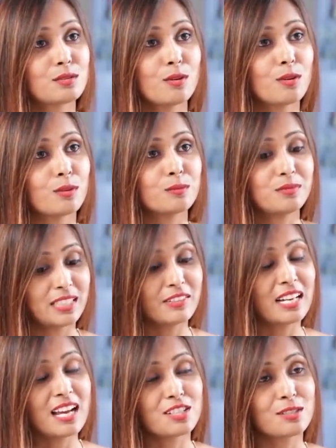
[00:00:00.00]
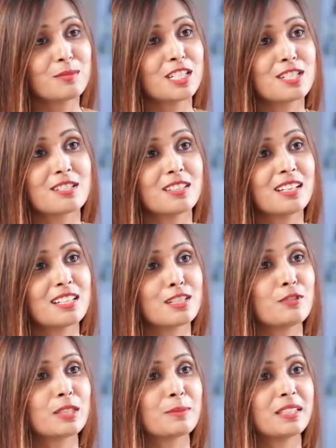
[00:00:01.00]
సో సర్వనాశనం చేసింది నా
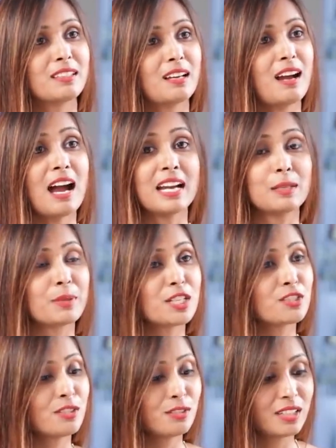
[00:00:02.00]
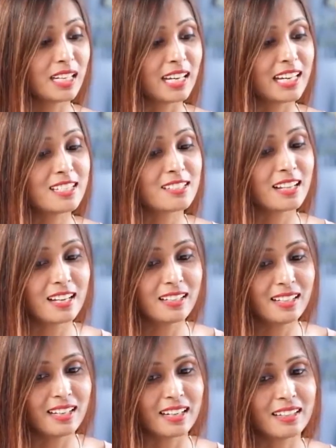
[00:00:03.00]
జీవితం అంతా ఆ డిప్రెషన్ లో నేను ఏం
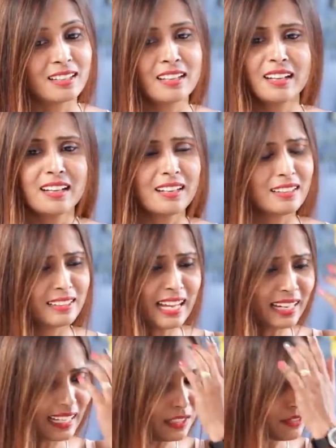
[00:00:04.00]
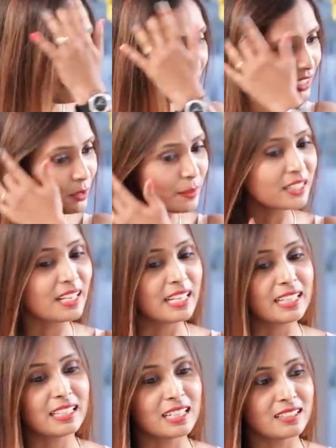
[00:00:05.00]
చేయాలి ఎక్కడ నా లైఫ్ ఎఫెక్ట్ పడినా
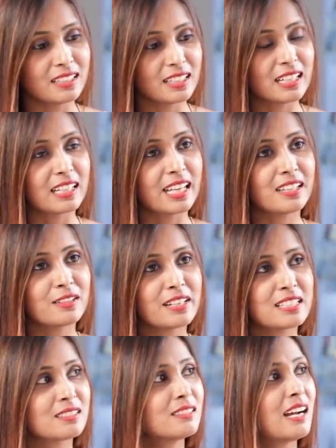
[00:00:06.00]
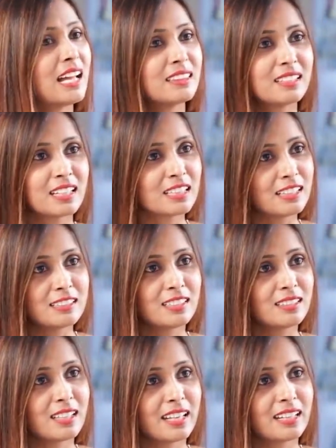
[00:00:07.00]
ఏం కాదండి నా కెరీర్ వైజ్ అందరికీ
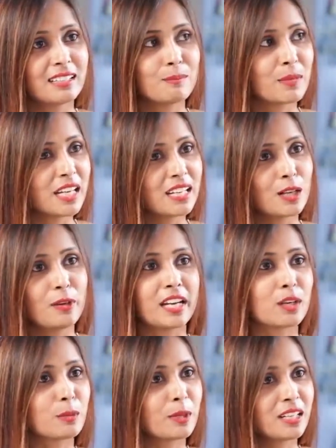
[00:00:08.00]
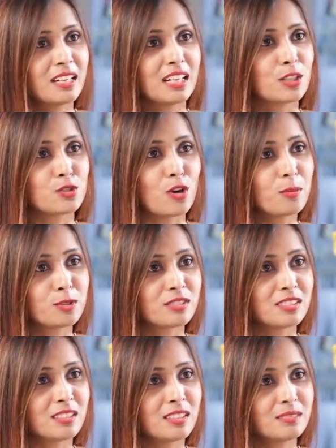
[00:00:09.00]
తెలిసిందే మీడియాలో ఎక్కడ పోయినా నాకు జాబ్
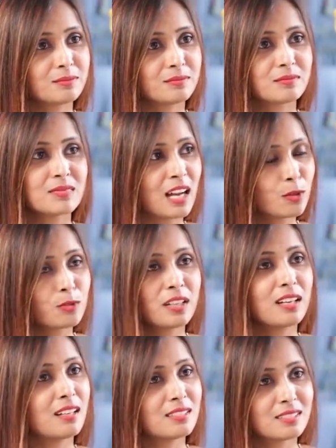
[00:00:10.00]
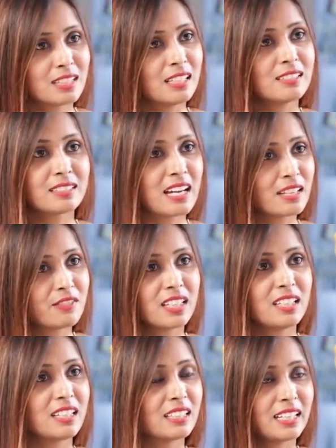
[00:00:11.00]
వస్తుంది నాకున్న స్కిల్స్
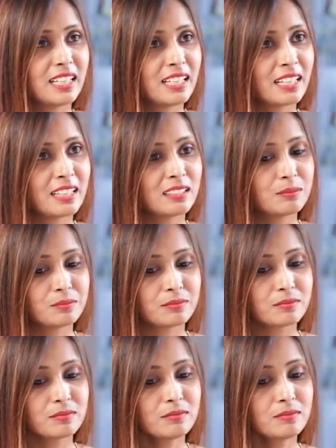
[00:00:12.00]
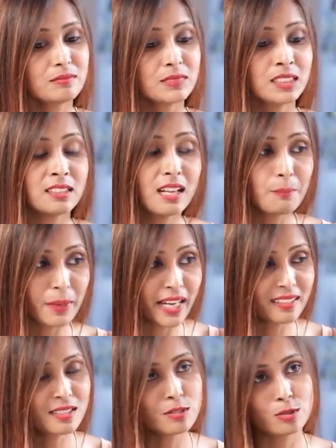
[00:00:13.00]
కానివ్వండి ఇంకా దేనికైనా నా
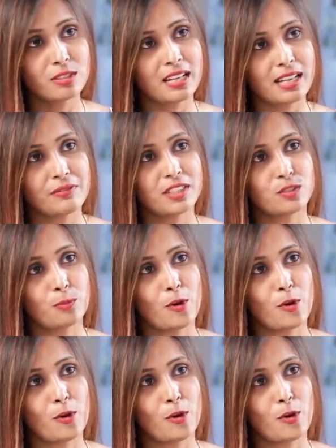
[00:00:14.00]
పేరెంట్స్తో నా లైఫ్ని